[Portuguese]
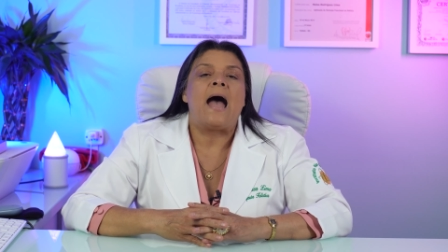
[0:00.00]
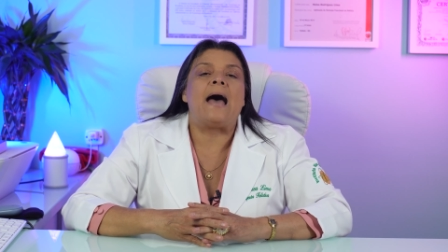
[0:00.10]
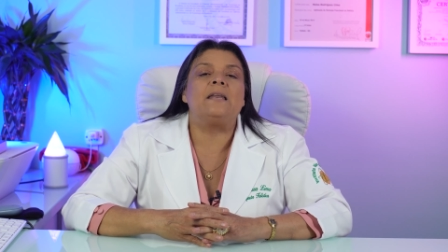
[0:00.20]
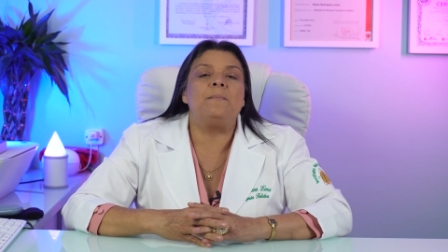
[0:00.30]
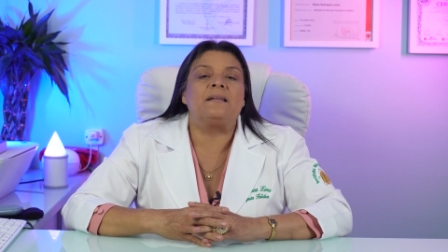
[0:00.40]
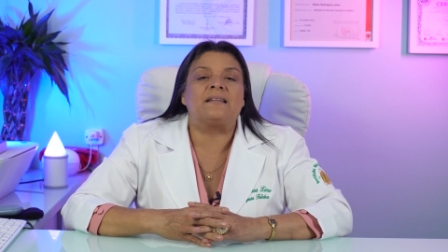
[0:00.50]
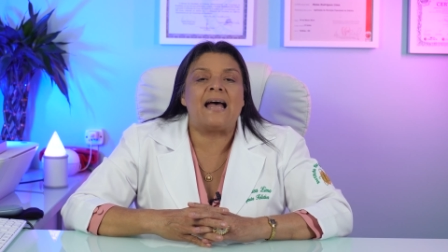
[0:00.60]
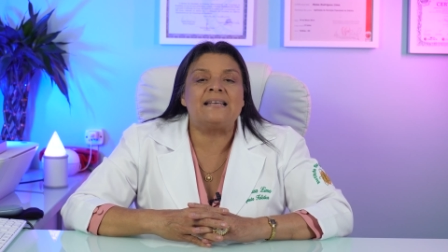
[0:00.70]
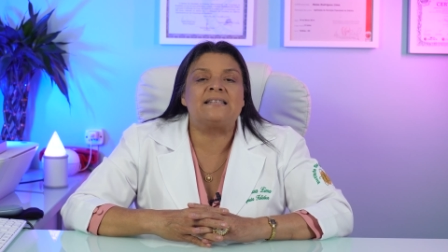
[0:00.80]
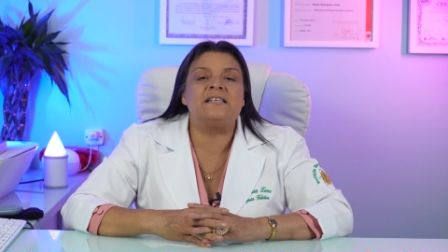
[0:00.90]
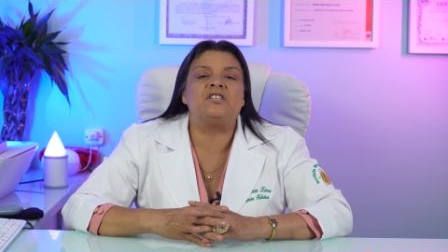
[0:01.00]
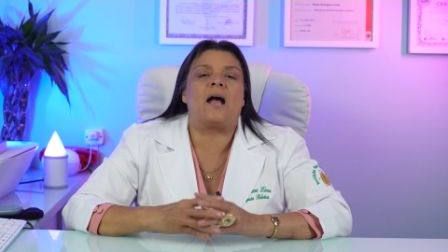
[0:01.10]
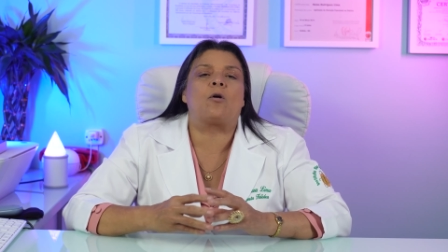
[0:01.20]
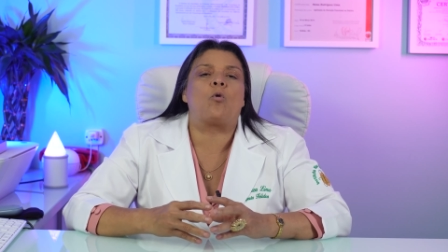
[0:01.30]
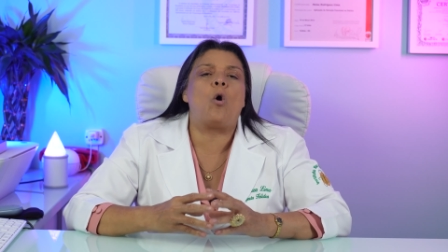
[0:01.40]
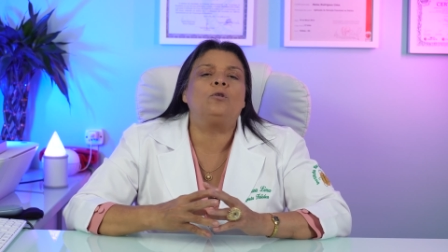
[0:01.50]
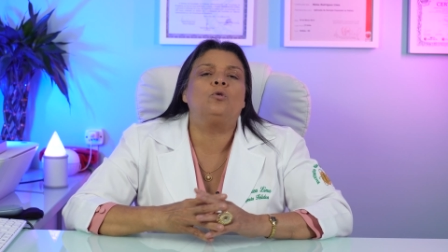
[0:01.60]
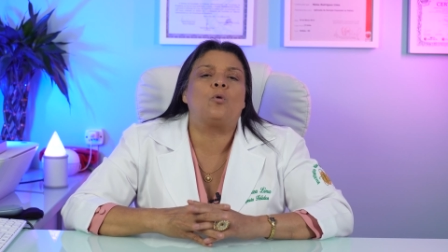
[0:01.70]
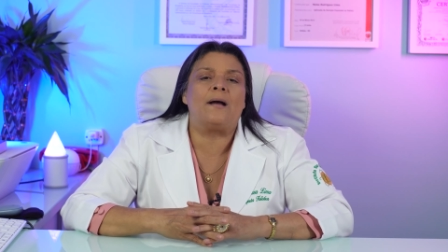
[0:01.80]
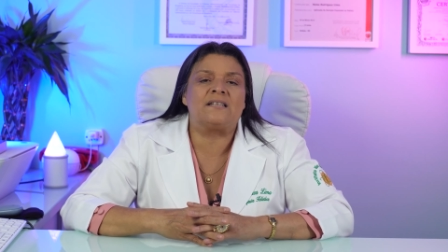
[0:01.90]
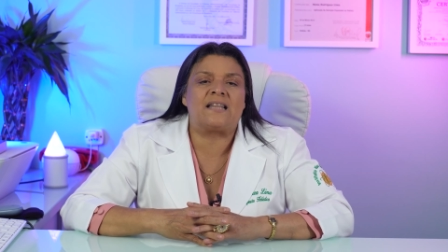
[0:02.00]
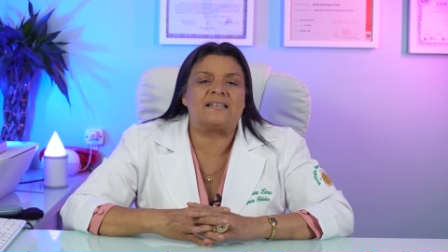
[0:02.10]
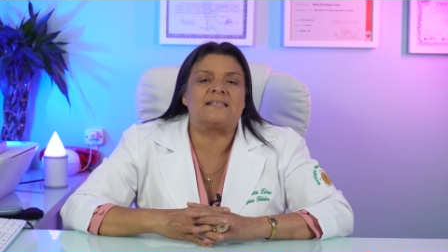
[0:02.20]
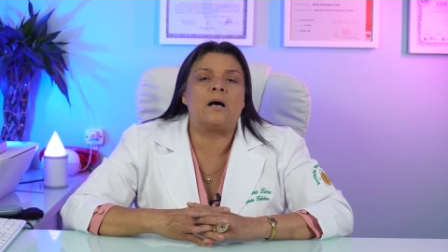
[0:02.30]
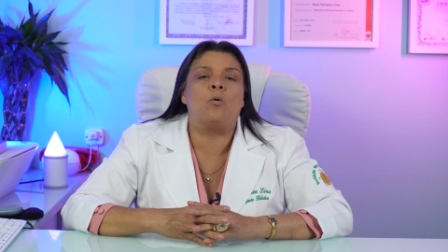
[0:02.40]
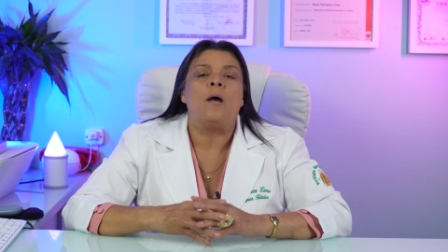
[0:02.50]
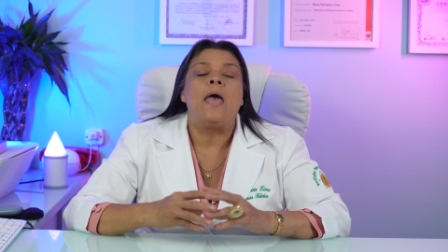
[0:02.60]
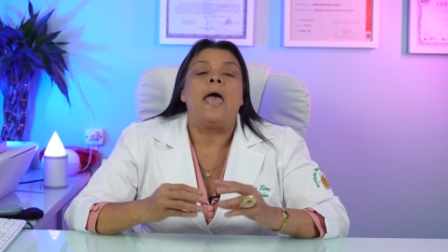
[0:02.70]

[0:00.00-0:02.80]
Alimentar-se de acordo com a estação